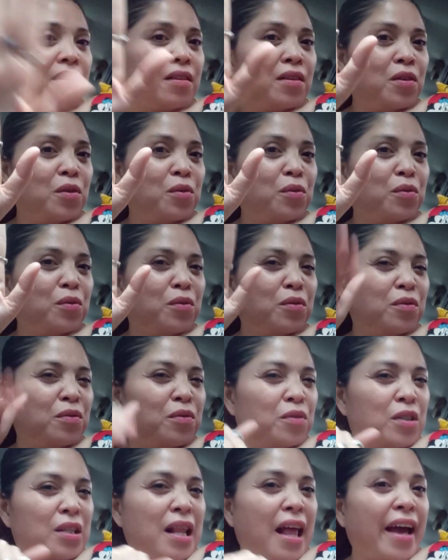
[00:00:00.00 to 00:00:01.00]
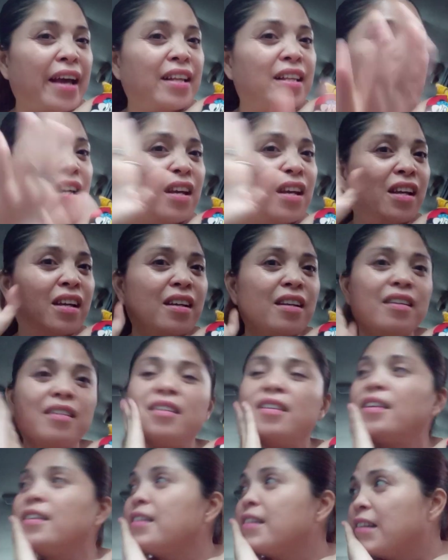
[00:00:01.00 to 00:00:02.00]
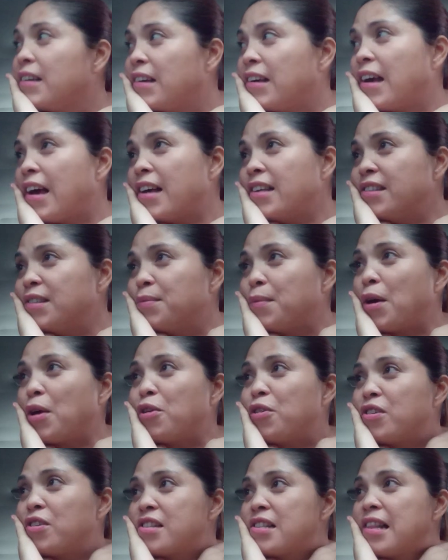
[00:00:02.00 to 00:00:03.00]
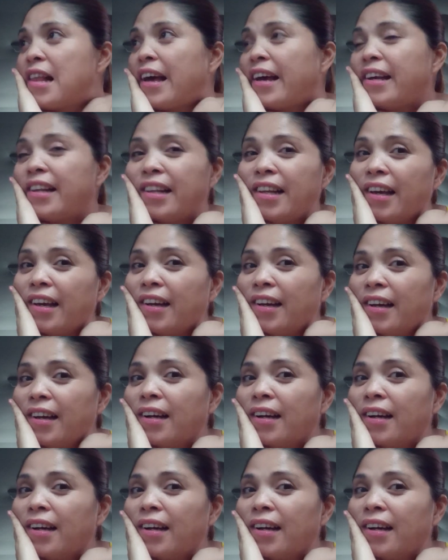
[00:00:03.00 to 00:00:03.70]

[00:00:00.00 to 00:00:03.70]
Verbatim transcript: yung sliding. Yes, meron na sliding.